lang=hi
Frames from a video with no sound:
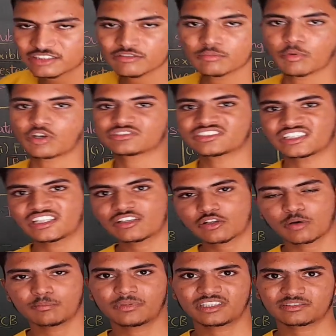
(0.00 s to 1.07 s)
तो वो बहुत ज़्यादा
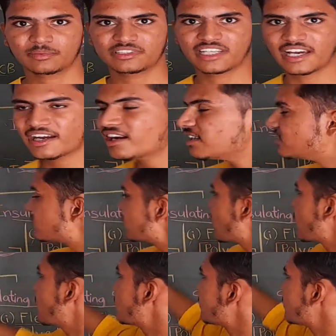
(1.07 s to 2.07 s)
कॉम्प्लेक्स बन जाएगा इस चक्कर